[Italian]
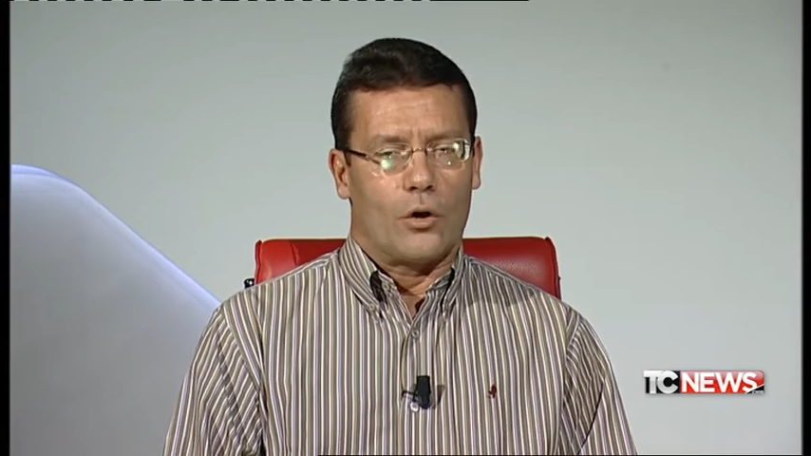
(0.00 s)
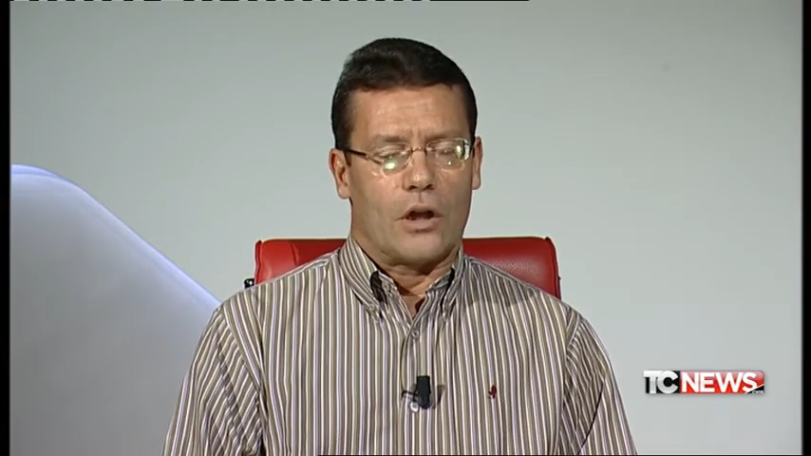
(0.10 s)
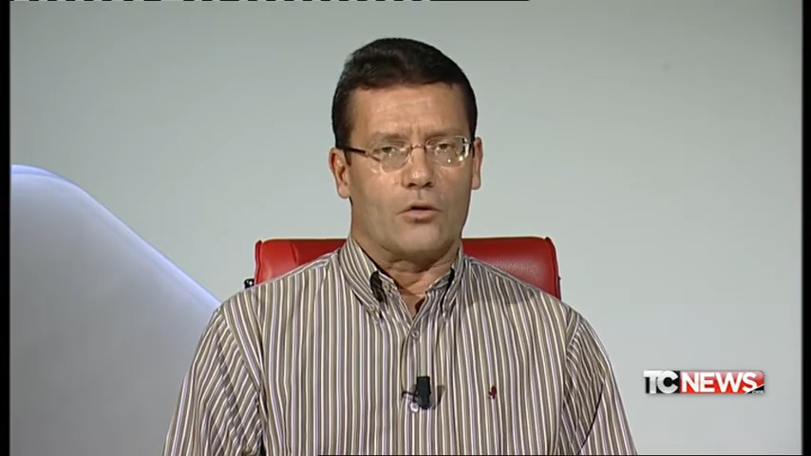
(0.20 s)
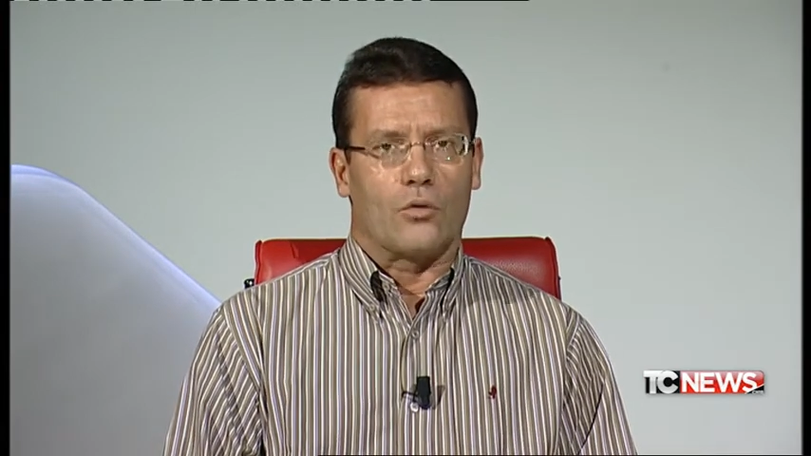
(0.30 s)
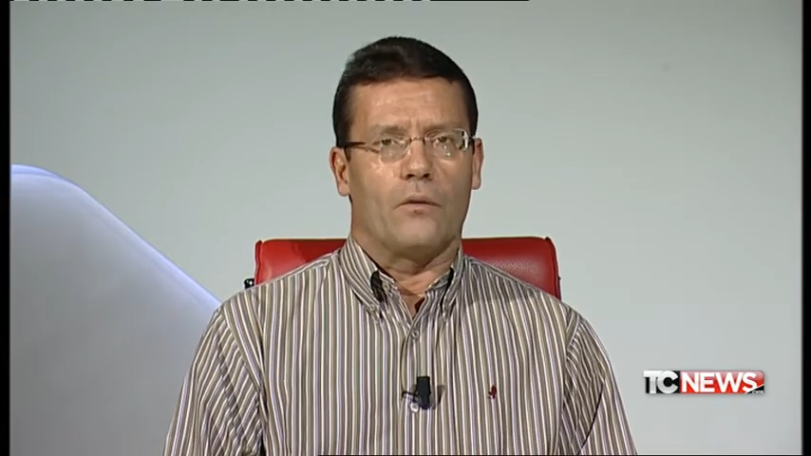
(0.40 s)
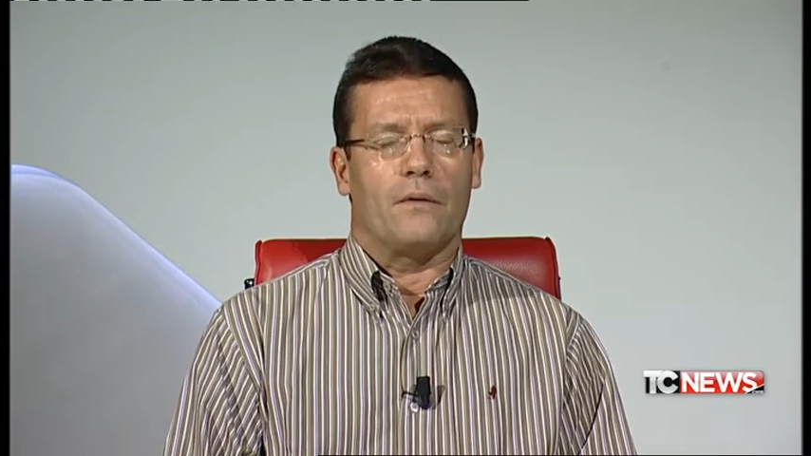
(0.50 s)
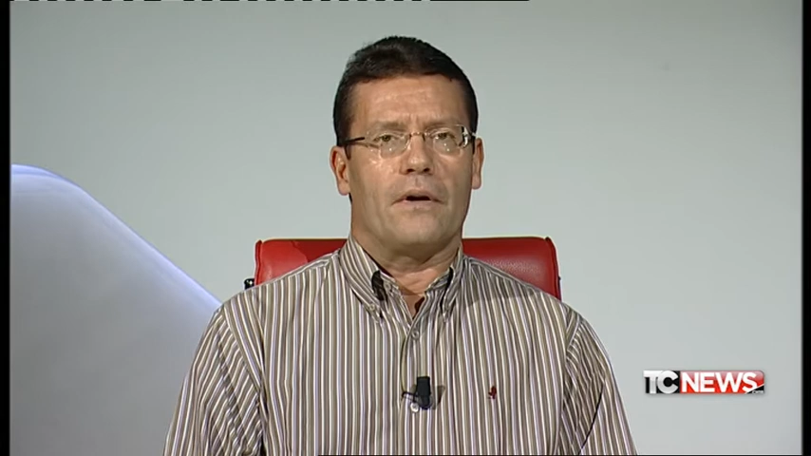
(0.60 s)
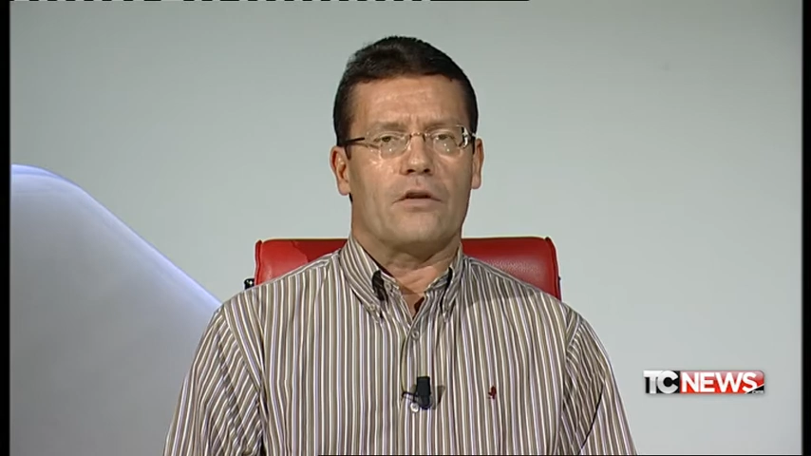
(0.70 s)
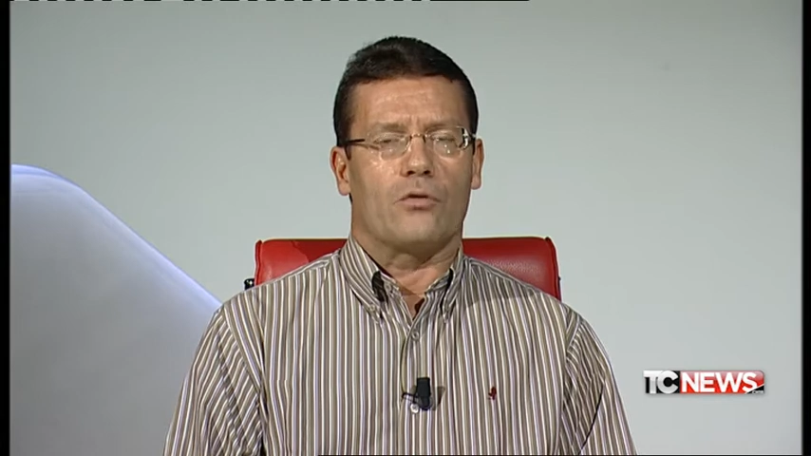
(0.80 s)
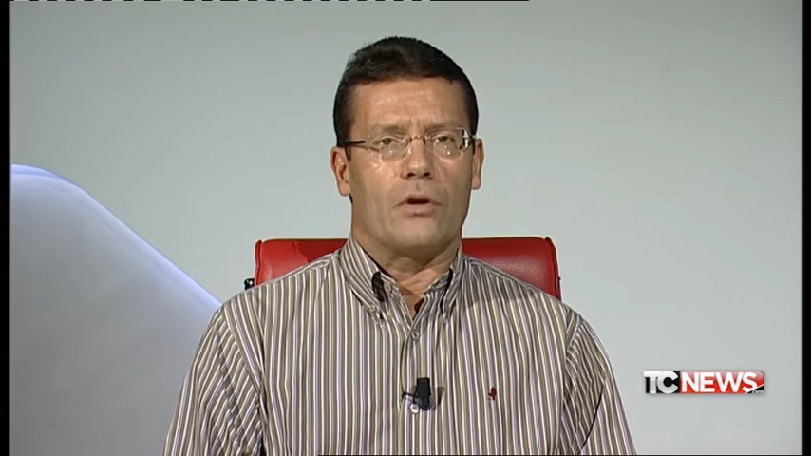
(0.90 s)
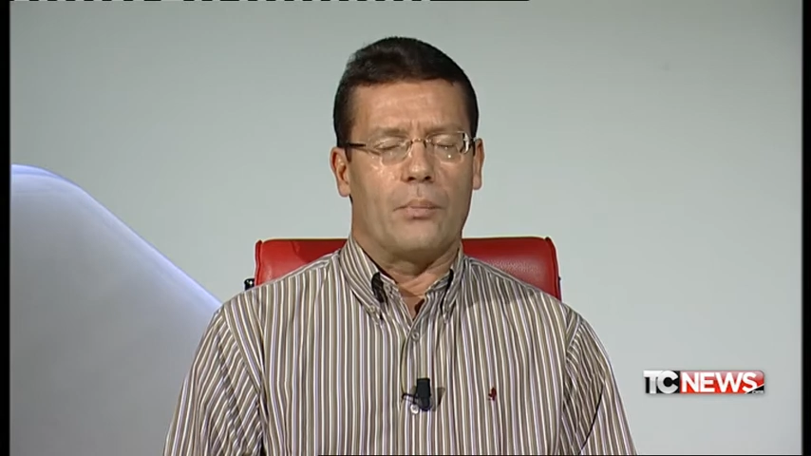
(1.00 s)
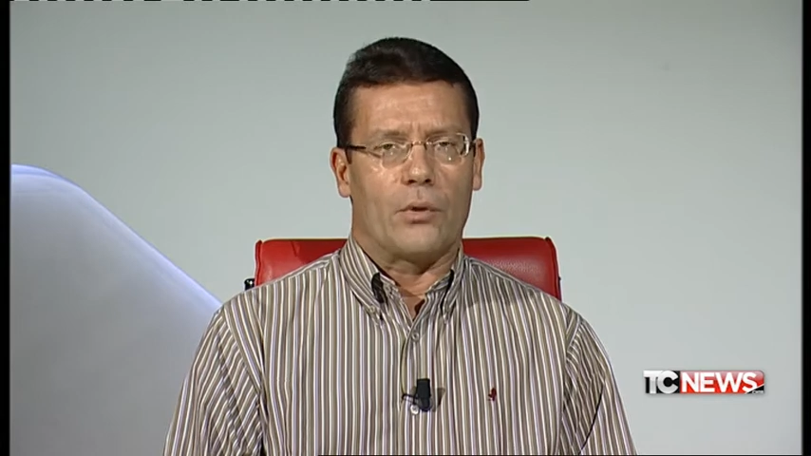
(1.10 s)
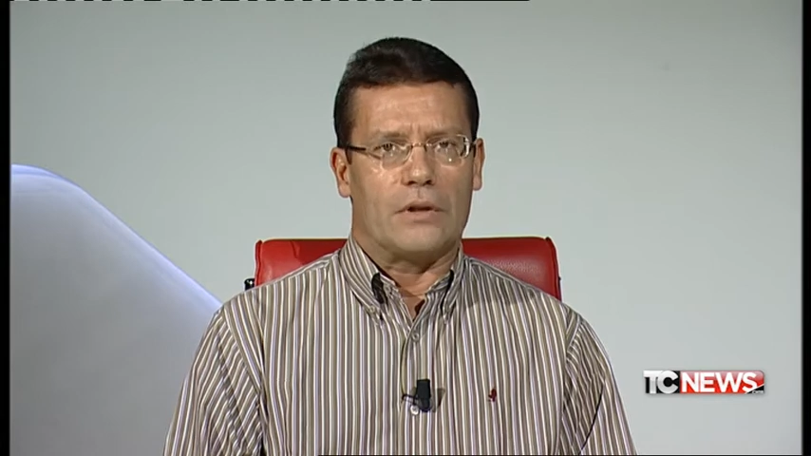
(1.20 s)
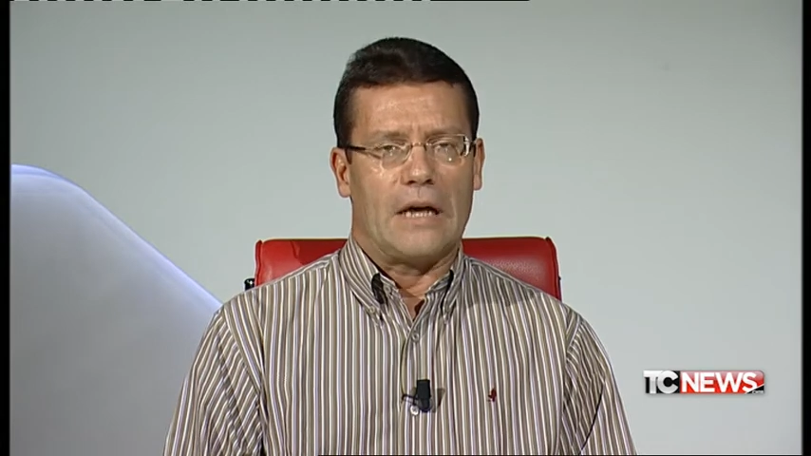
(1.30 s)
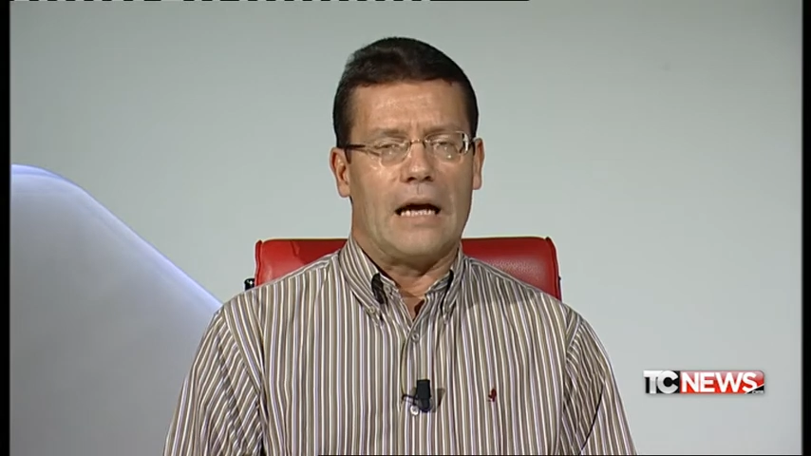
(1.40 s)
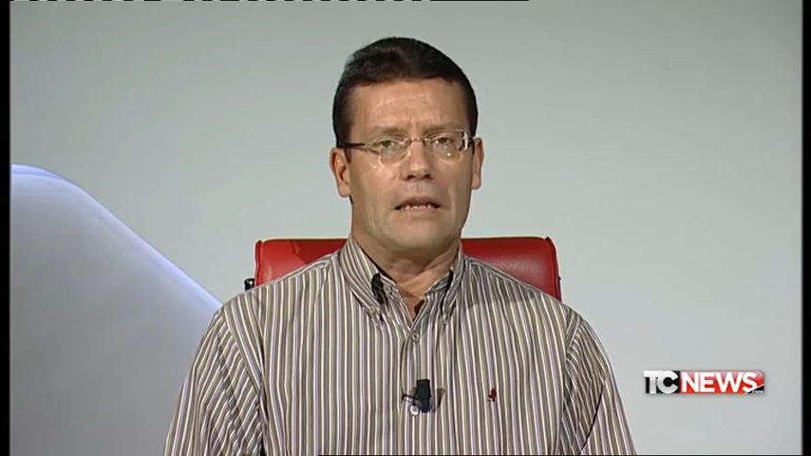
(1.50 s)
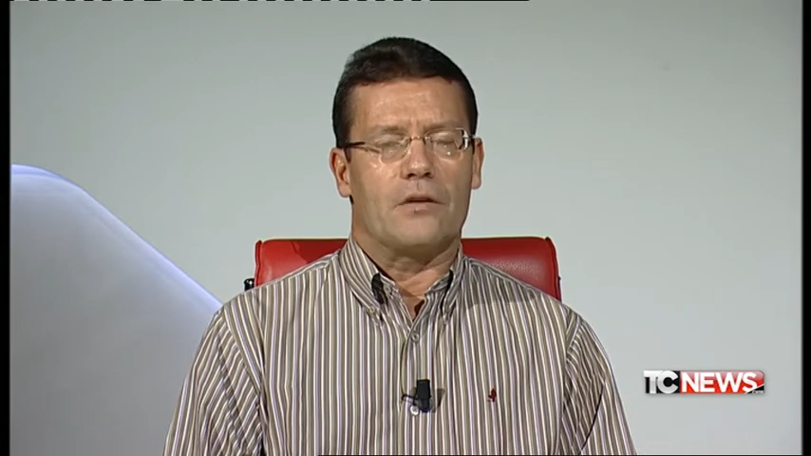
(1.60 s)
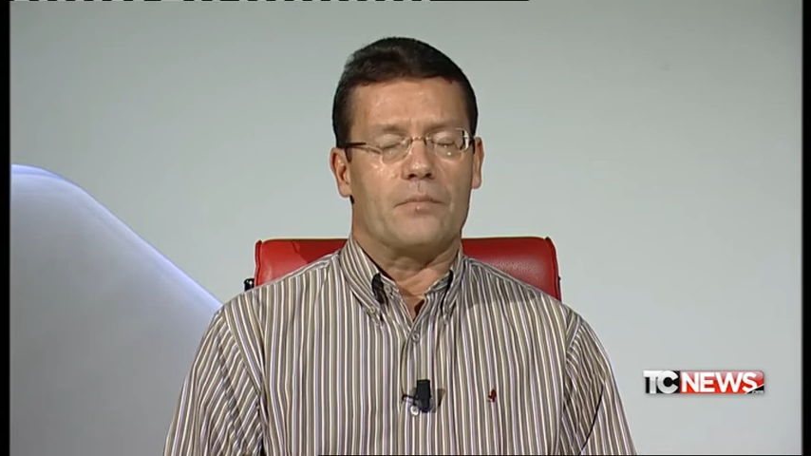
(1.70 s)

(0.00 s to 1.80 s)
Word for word: alla truffa sono importanti